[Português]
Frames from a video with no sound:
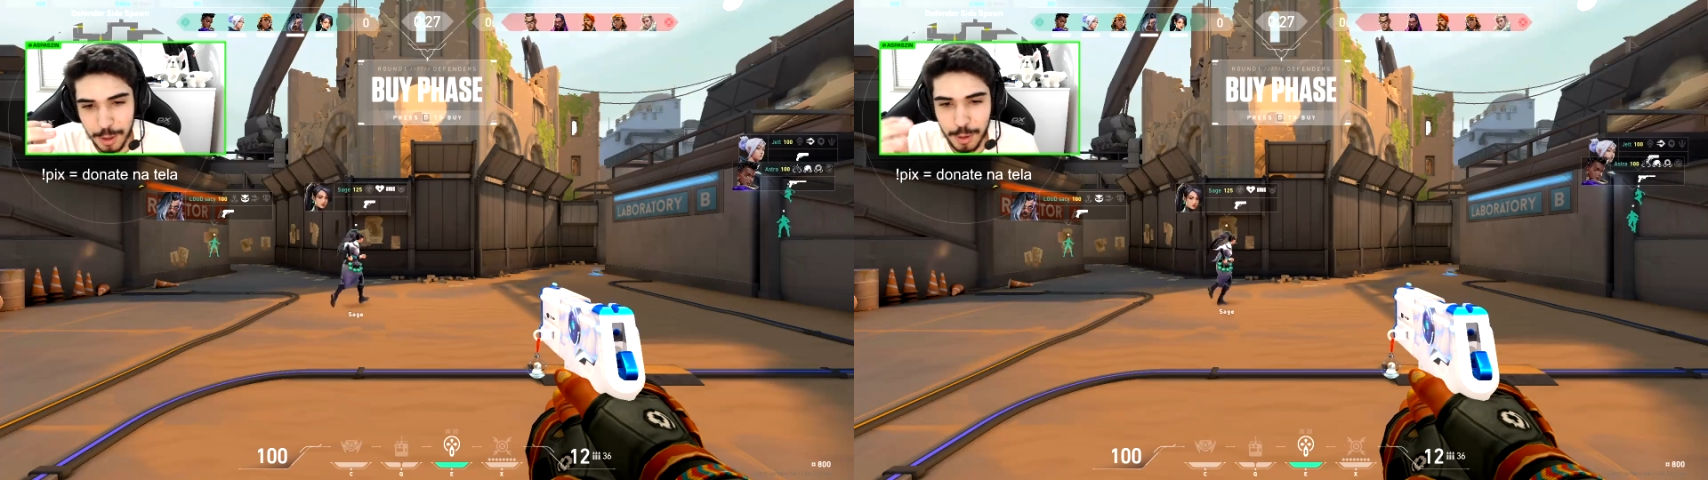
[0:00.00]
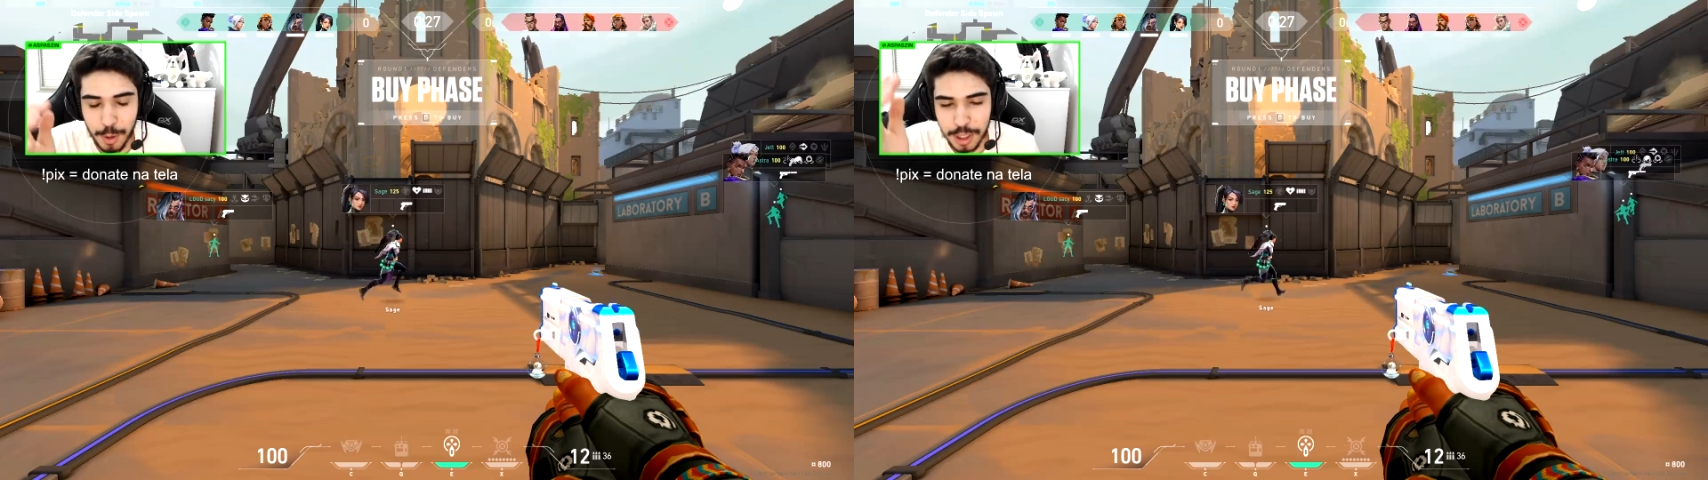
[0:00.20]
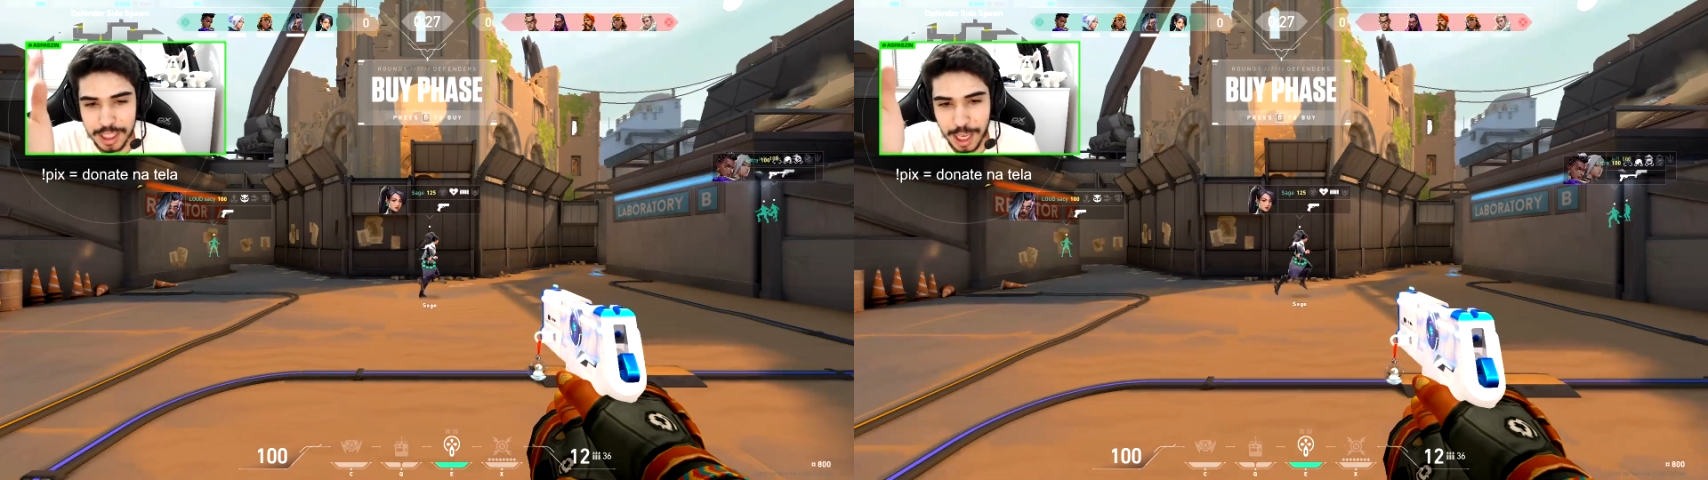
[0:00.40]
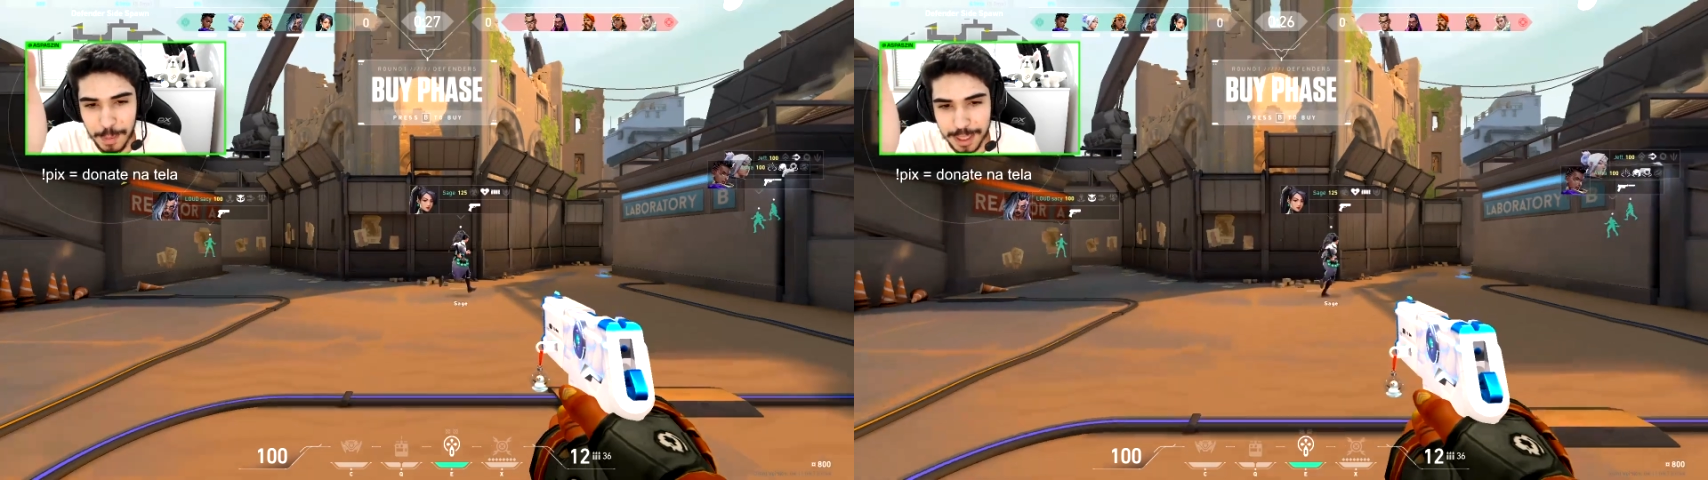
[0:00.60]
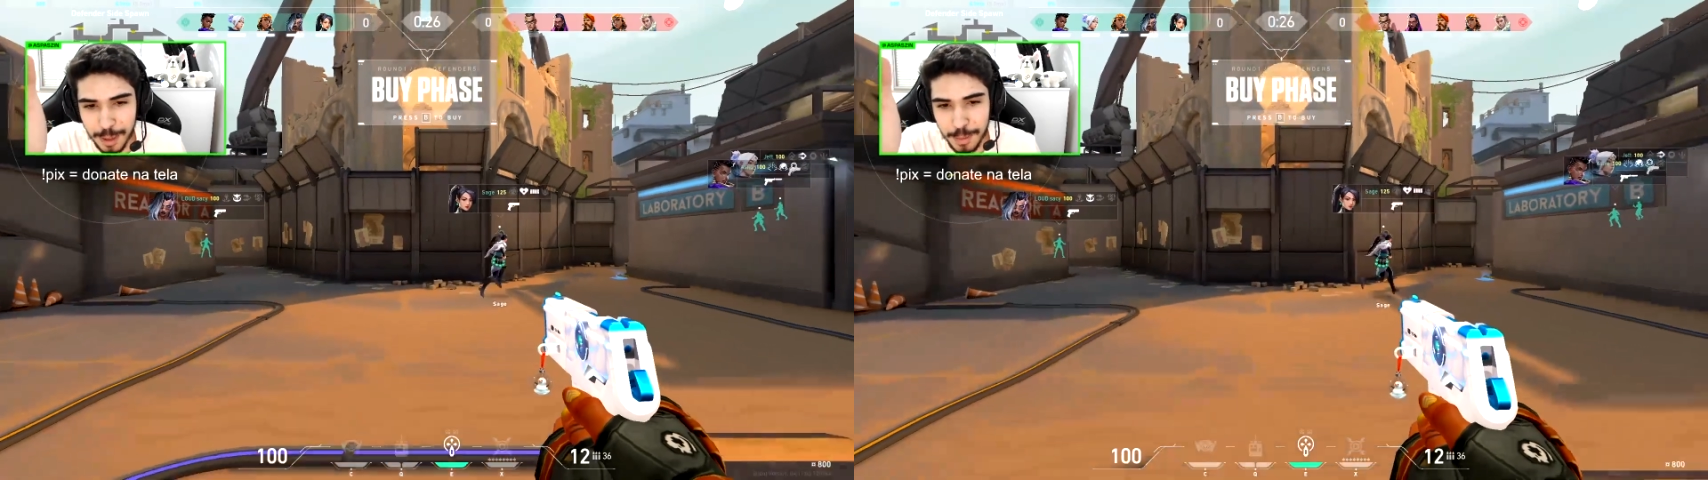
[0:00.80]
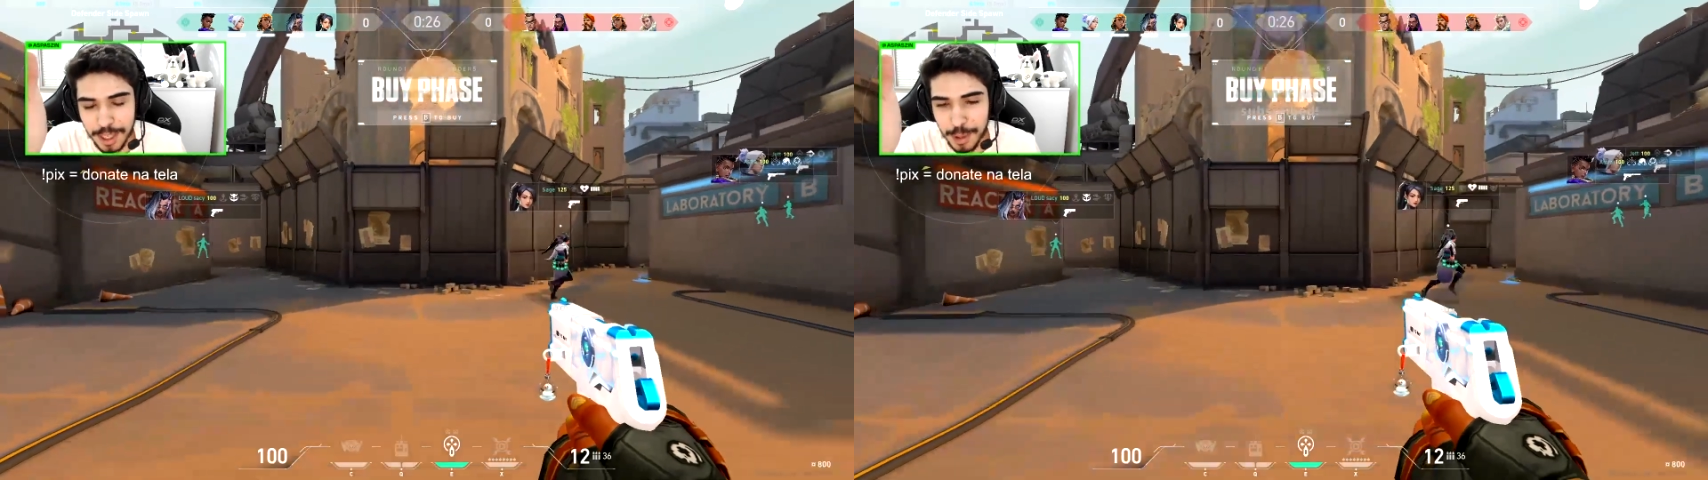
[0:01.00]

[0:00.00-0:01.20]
Um não conseguia mais subir